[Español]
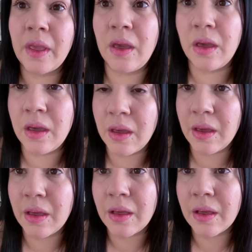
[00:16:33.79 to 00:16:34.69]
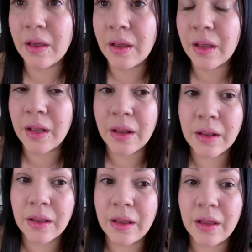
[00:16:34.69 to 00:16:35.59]
y,
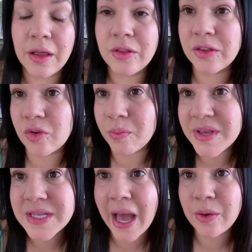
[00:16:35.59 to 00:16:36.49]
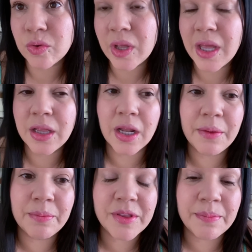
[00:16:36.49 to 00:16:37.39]
y son mis size ustedes y
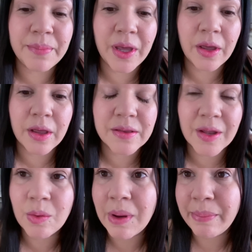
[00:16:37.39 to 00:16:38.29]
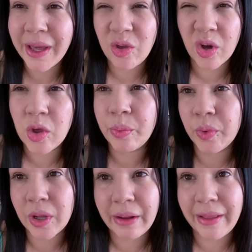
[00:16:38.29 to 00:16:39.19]
tienen cero eh, seno más pequeño que yo
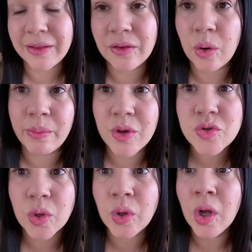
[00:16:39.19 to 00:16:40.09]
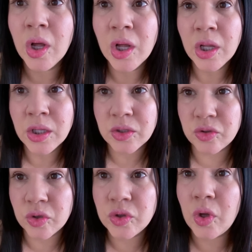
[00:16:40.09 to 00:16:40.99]
porque la verdad los míos son
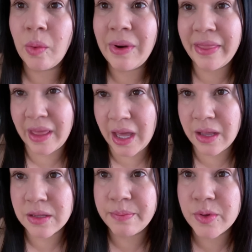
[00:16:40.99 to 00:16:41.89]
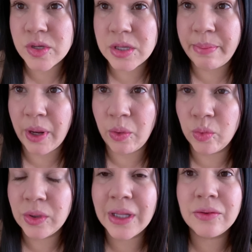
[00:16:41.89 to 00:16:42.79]
son doble D pues si se
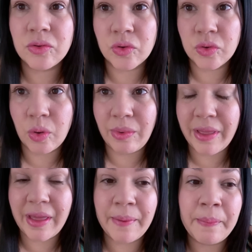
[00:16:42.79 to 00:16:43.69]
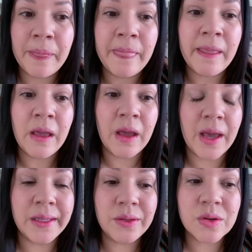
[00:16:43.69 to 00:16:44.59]
preguntan son doble D
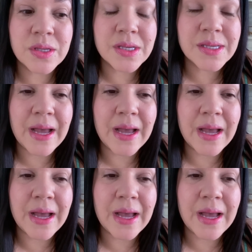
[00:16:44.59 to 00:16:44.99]
entonces